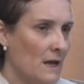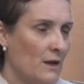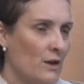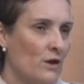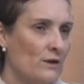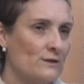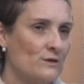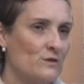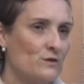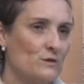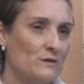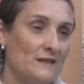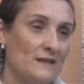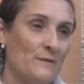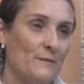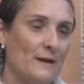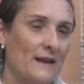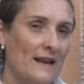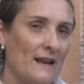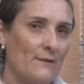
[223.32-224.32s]
No, eso
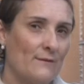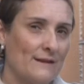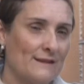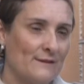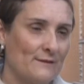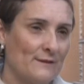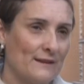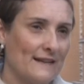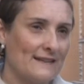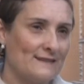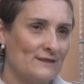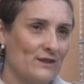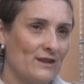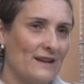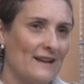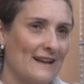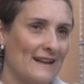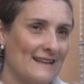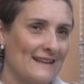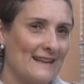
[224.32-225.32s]
sucede para la beatificación.
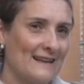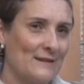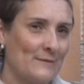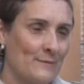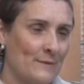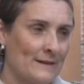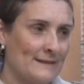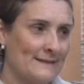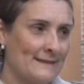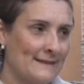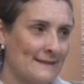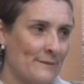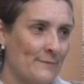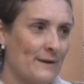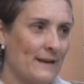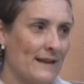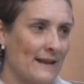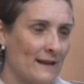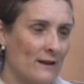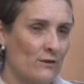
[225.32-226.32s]
En realidad, quien presenta
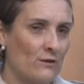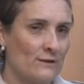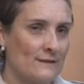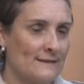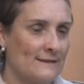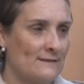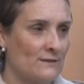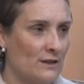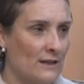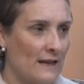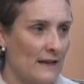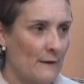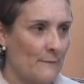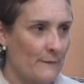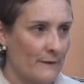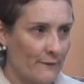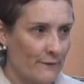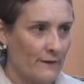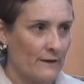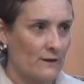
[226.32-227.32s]
para la canonización es el
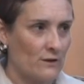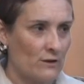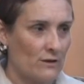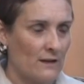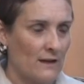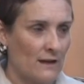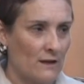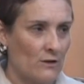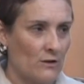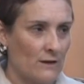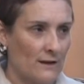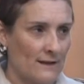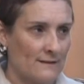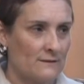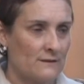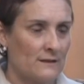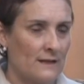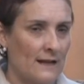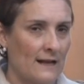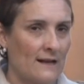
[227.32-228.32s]
prefecto de la
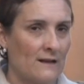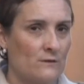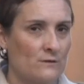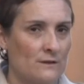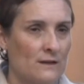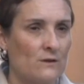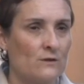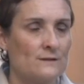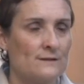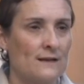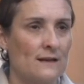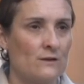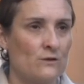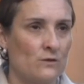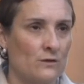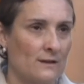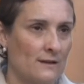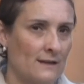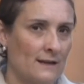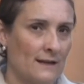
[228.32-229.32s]
Congregación de las Causas de los
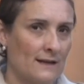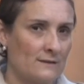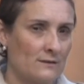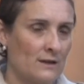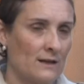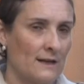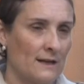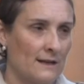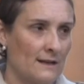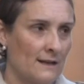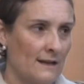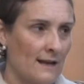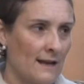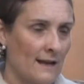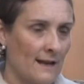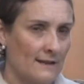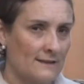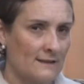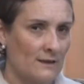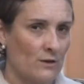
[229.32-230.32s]
Santos, en este caso el cardenal
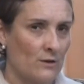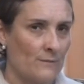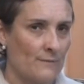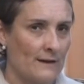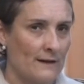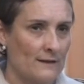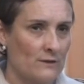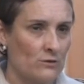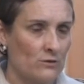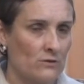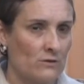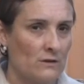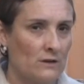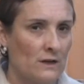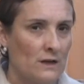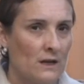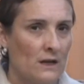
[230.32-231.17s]
Ángelo Mato.